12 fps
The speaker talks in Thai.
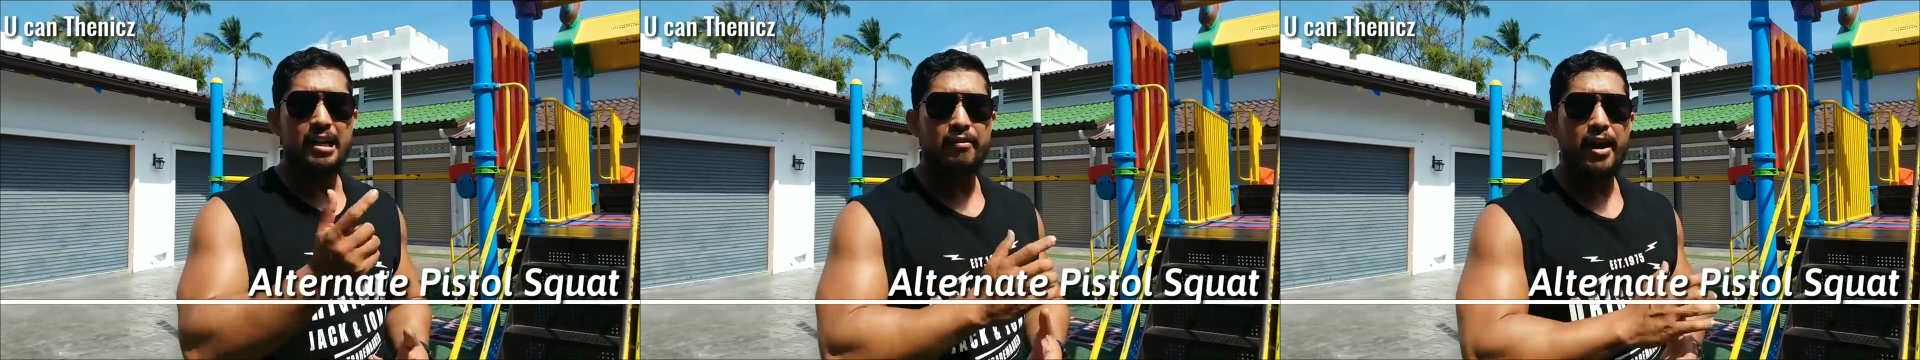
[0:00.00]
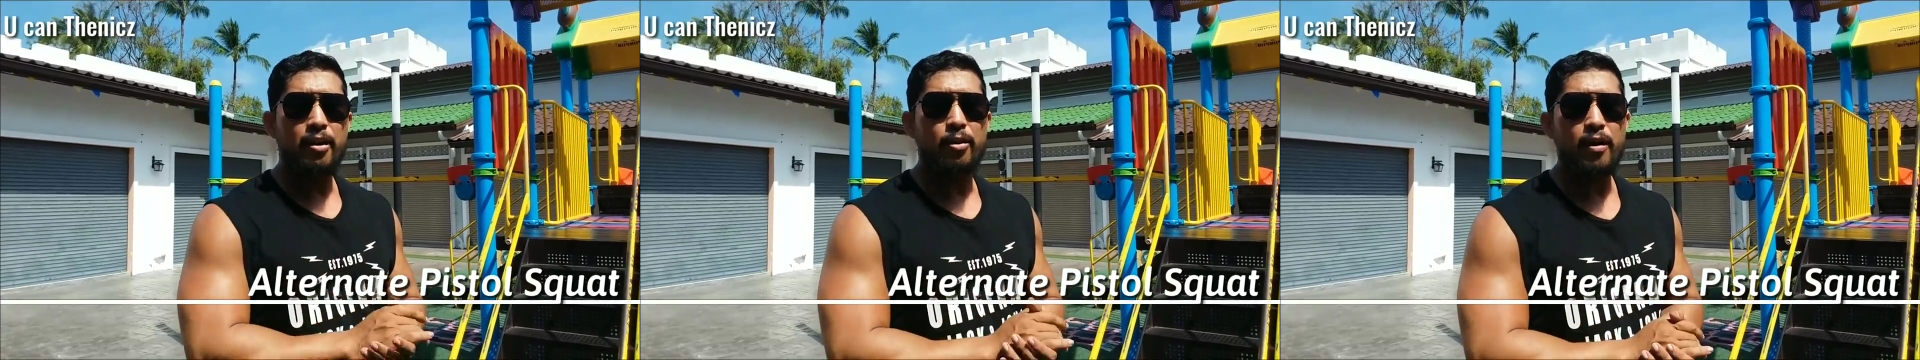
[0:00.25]

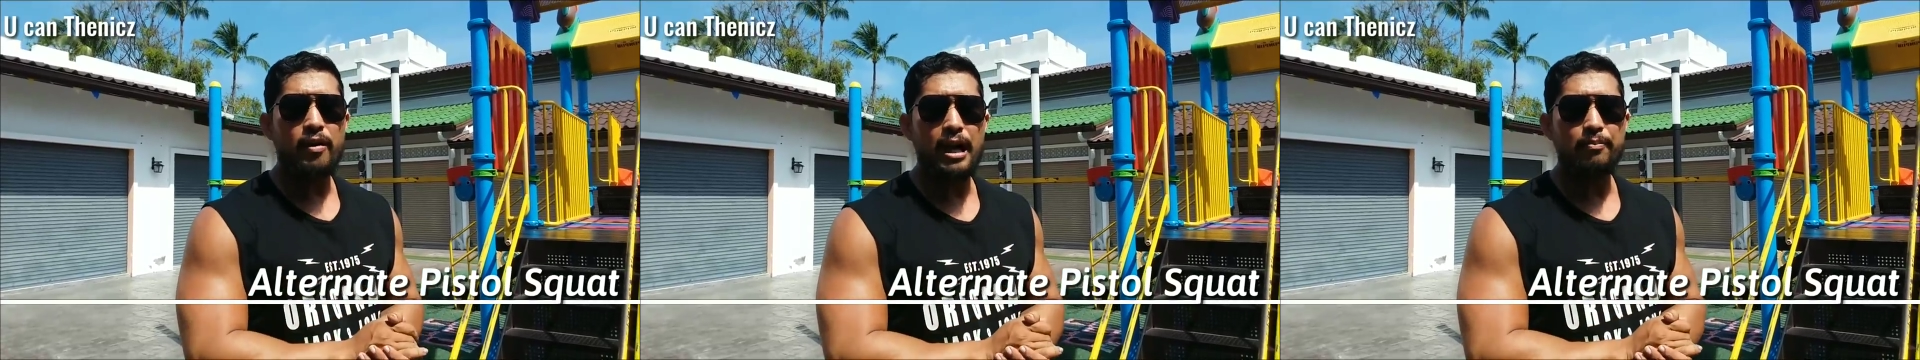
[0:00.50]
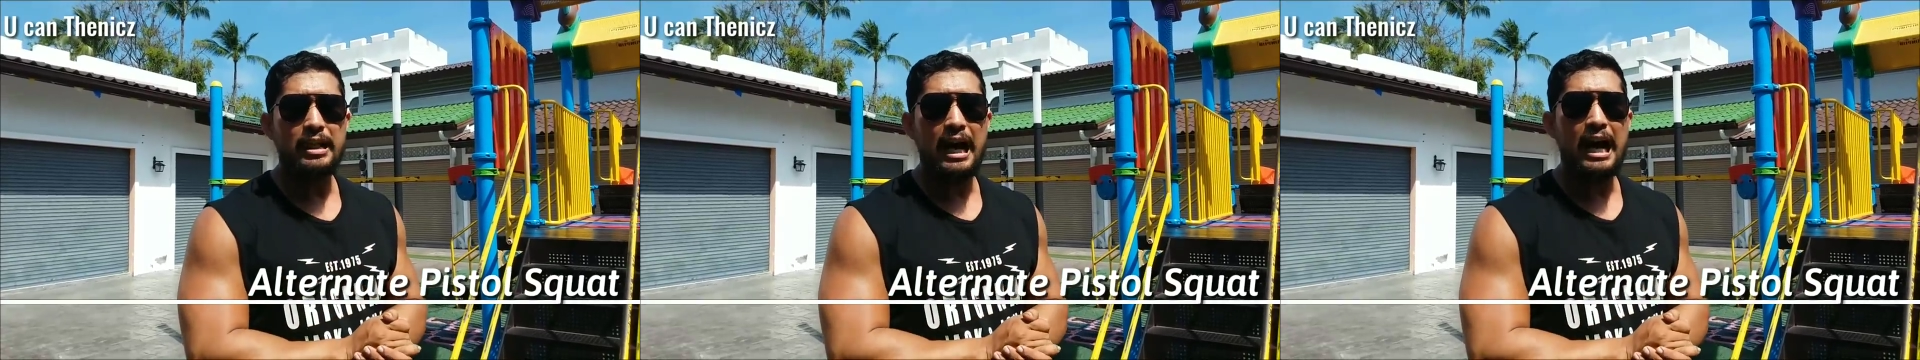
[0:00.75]
แรกของเราค
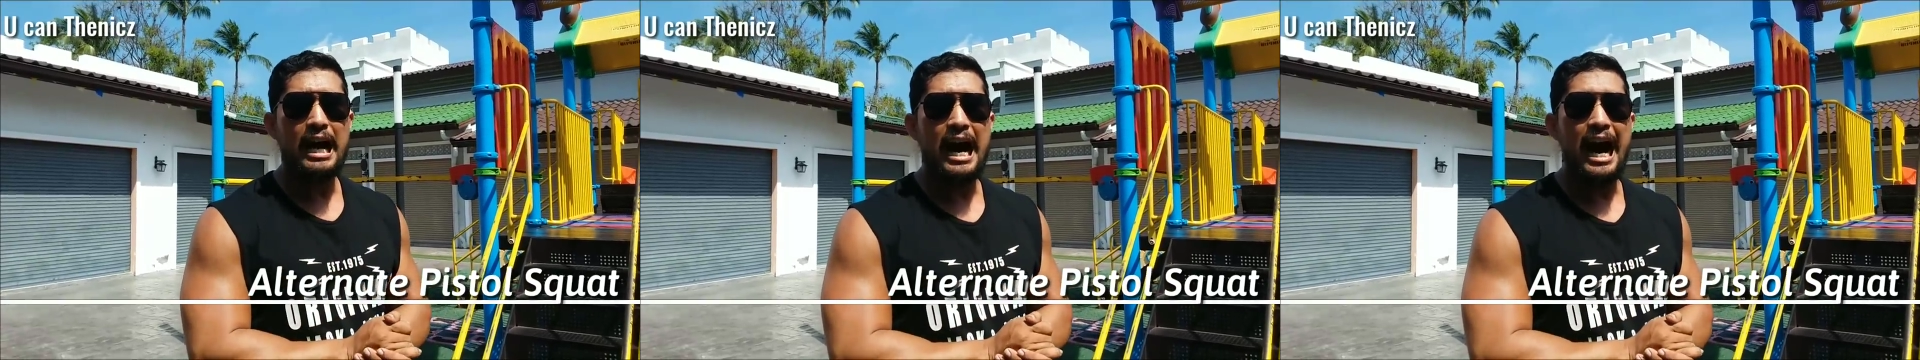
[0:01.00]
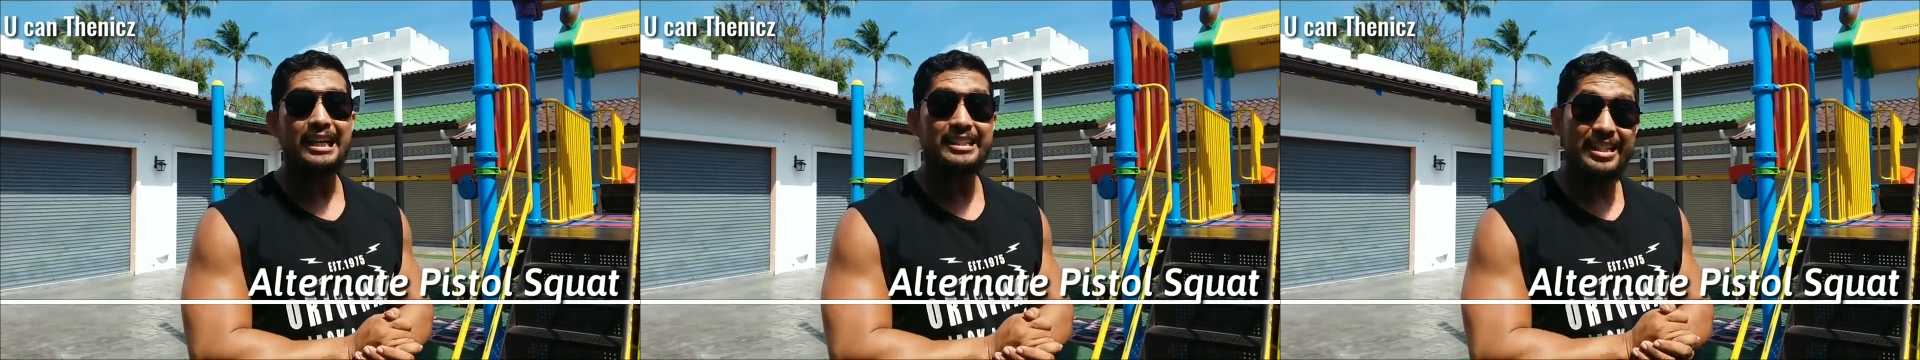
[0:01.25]
รับท่า
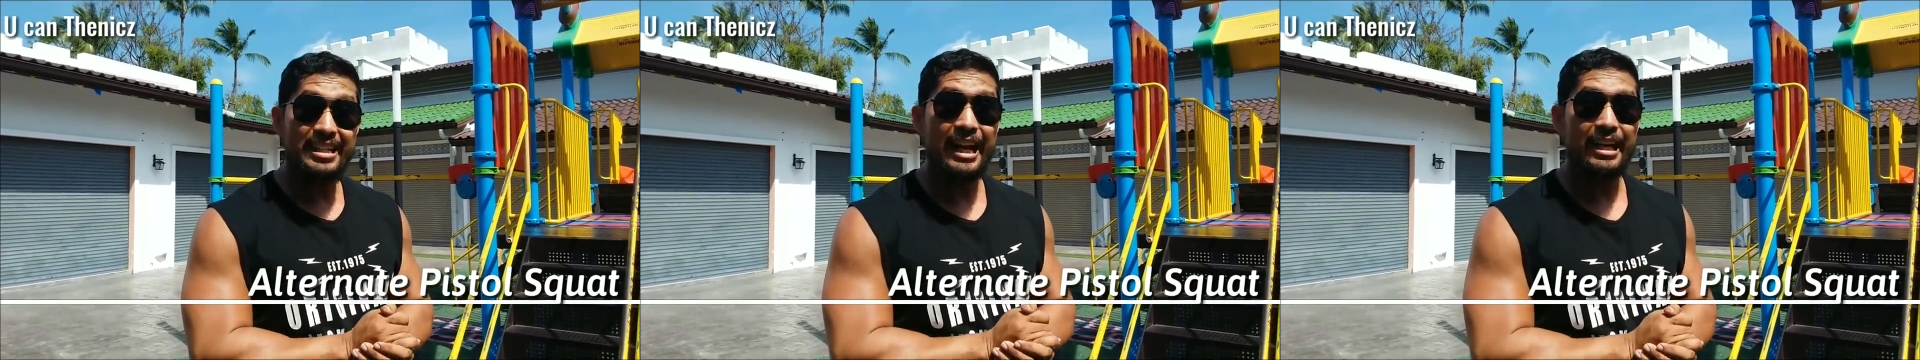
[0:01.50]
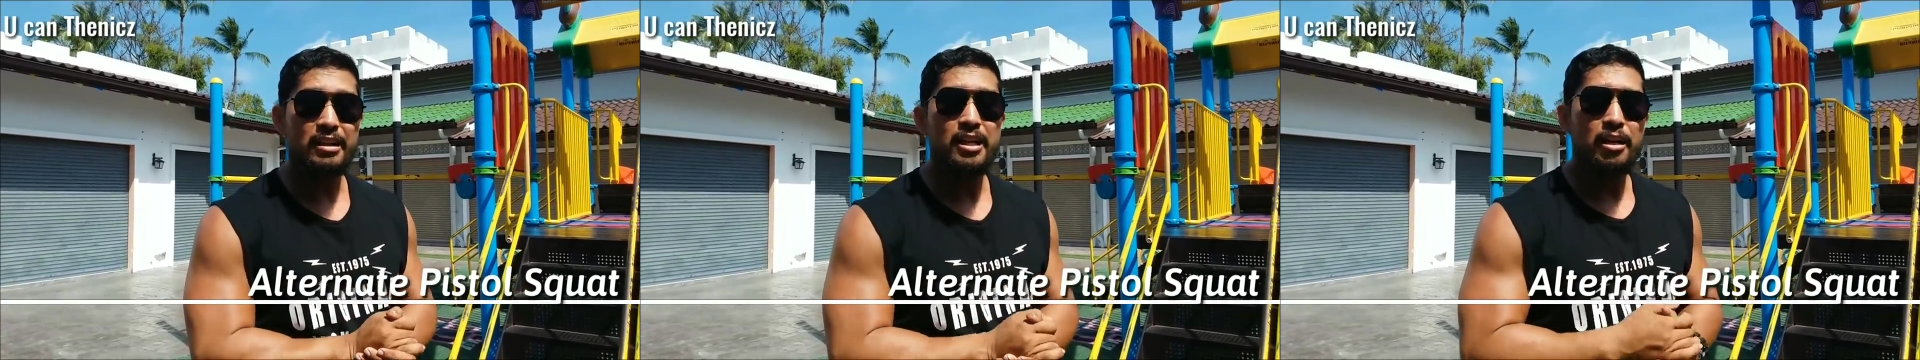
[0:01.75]

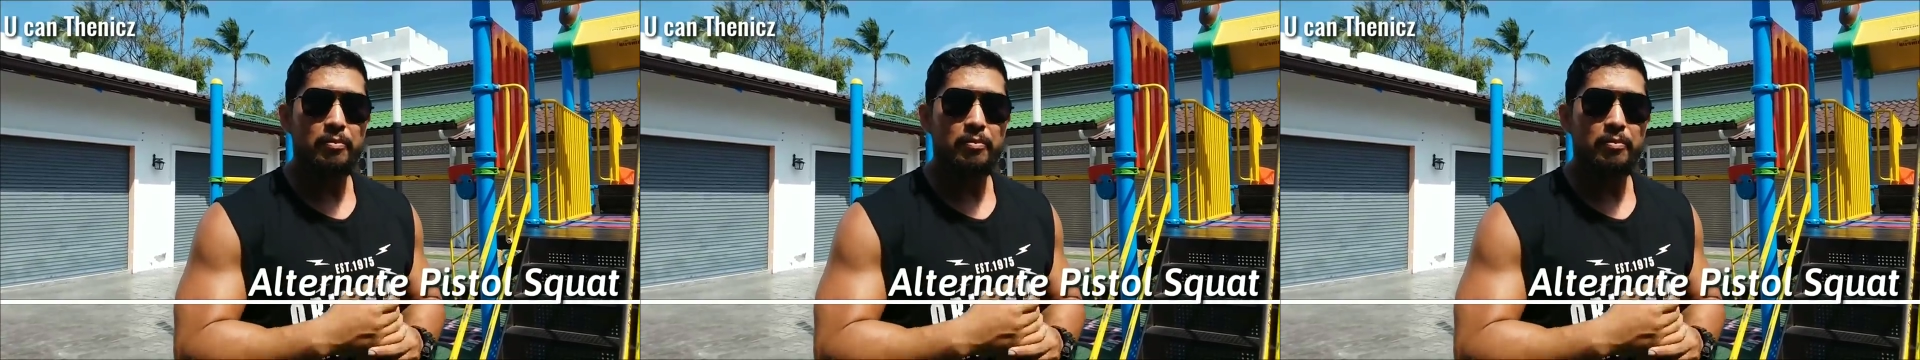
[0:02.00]
Alternate